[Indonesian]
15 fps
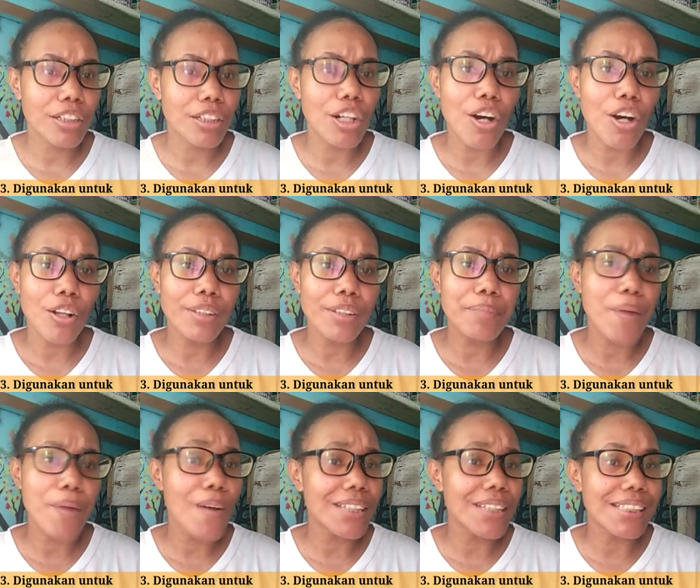Call the
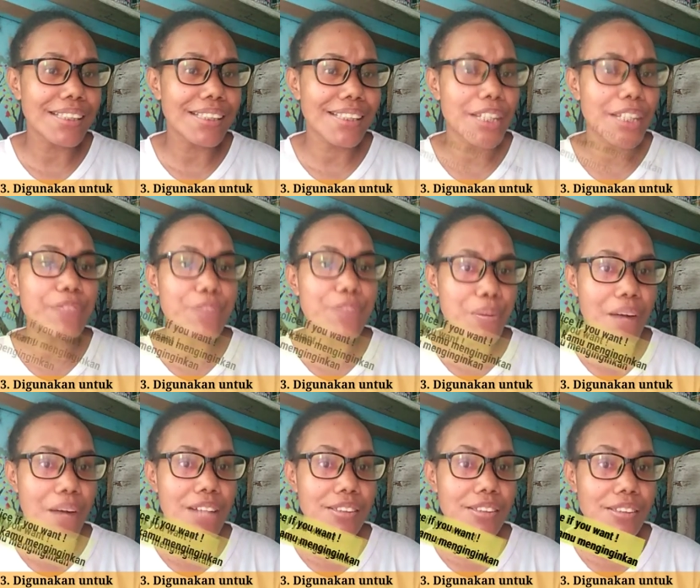police if you
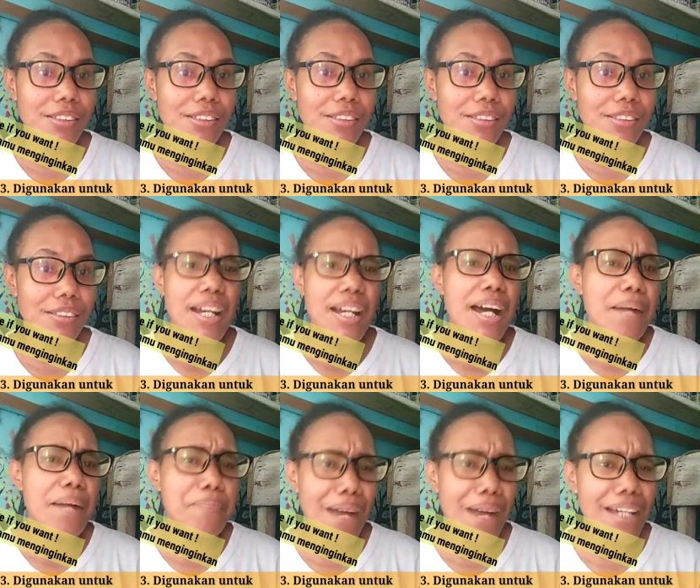want
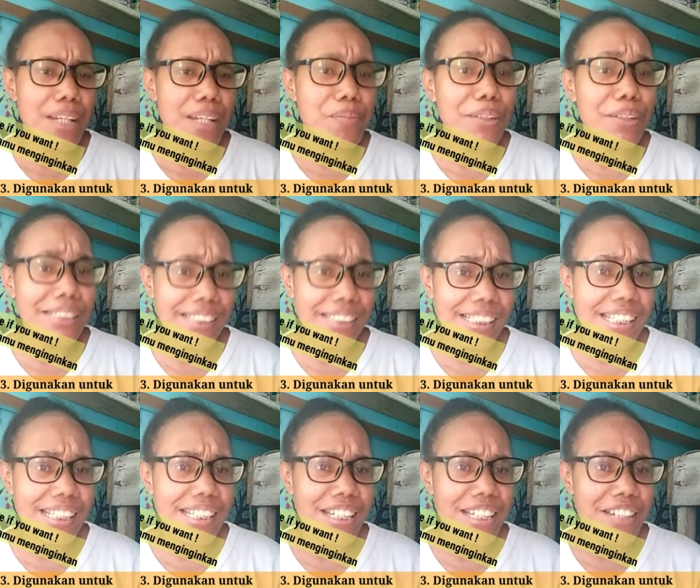panggil
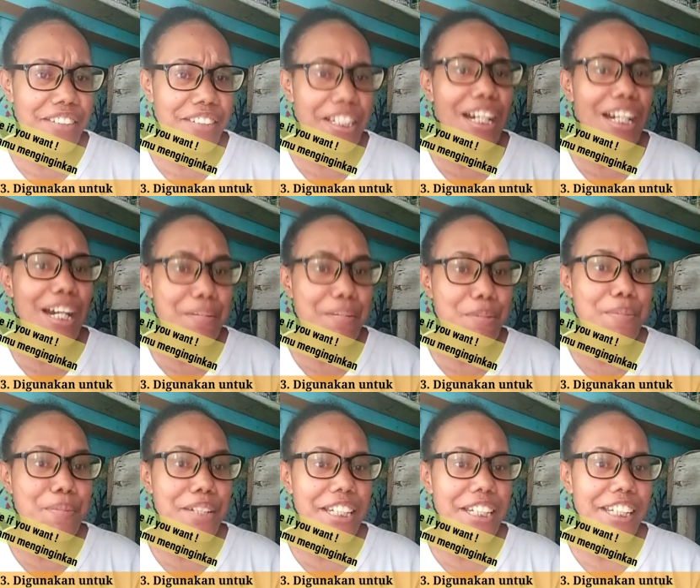polisi jika kamu
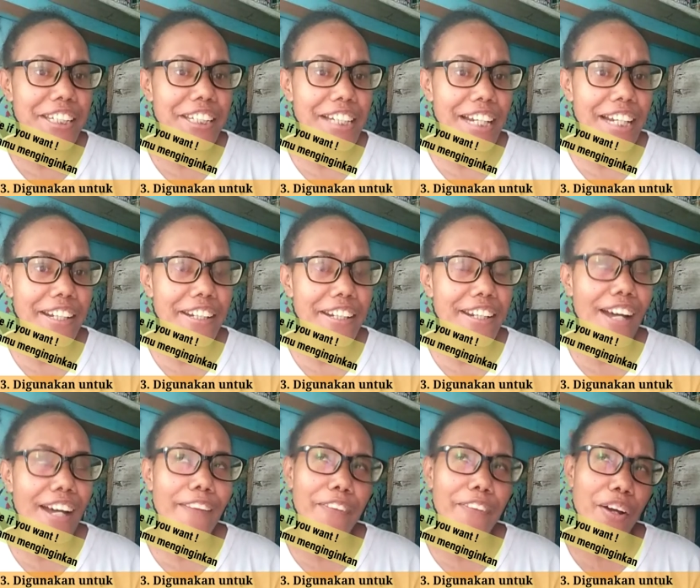menginginkan
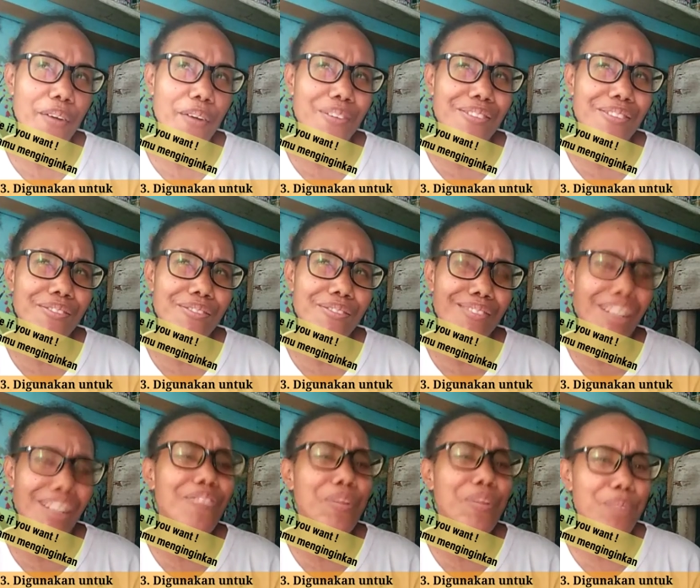atau
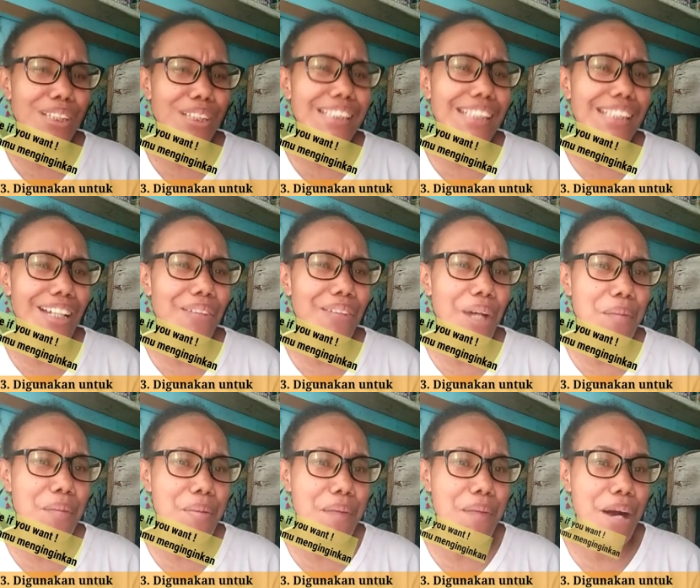telepon polisi kalau
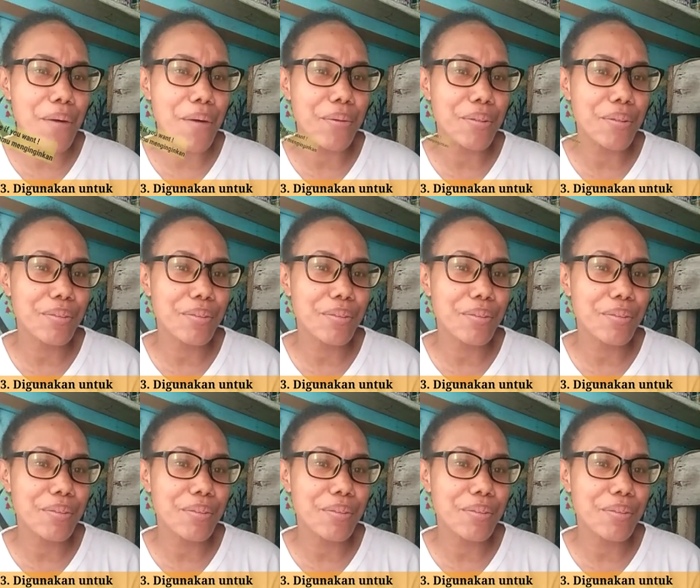kamu mau.